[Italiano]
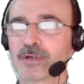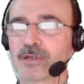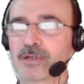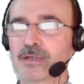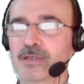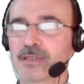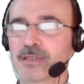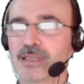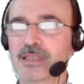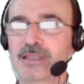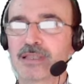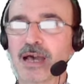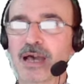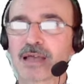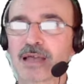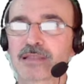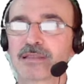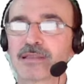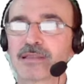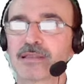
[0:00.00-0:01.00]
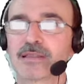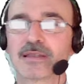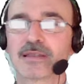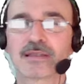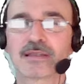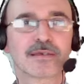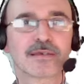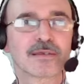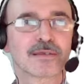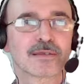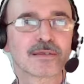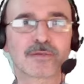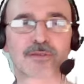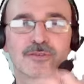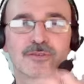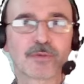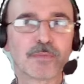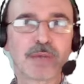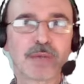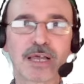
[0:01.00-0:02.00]
i dati, del,
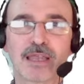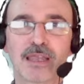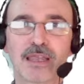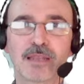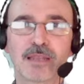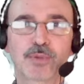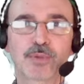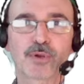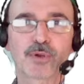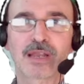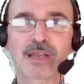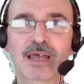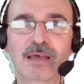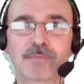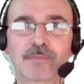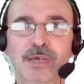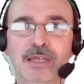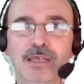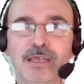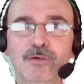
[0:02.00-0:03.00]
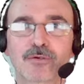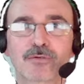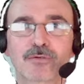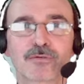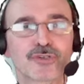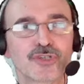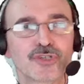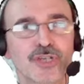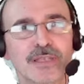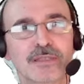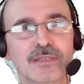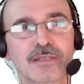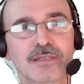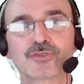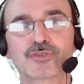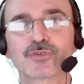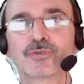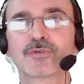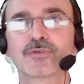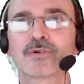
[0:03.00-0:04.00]
insomma è il programma che conoscete
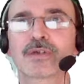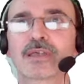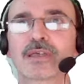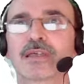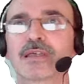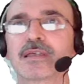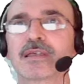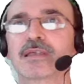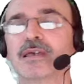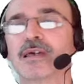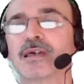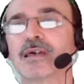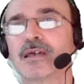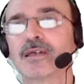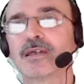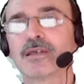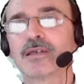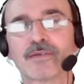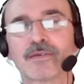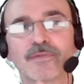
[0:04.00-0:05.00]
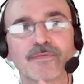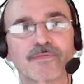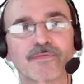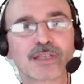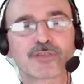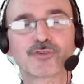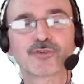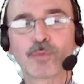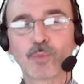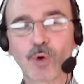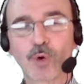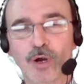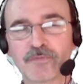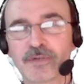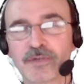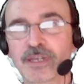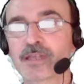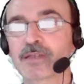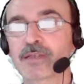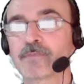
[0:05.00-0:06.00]
solo che eh, faccio
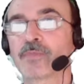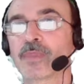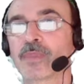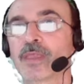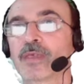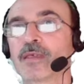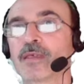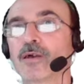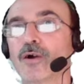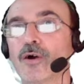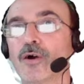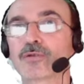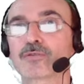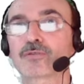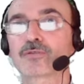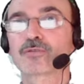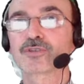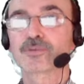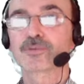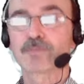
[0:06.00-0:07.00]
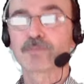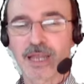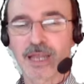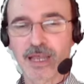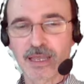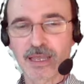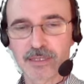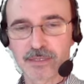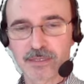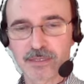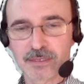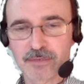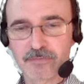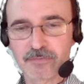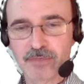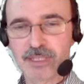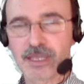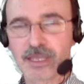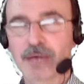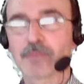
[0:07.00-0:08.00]
muovere 8 sprite.
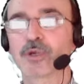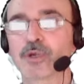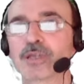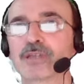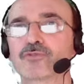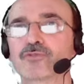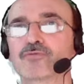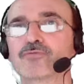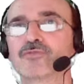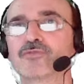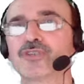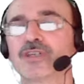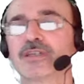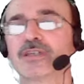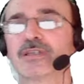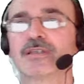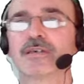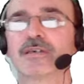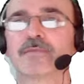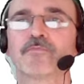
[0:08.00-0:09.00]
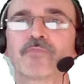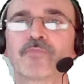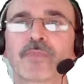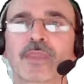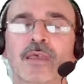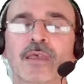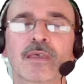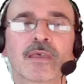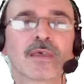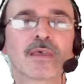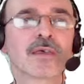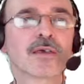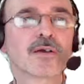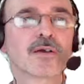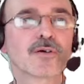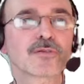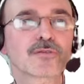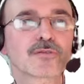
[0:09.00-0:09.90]
Vediamo che succede. 8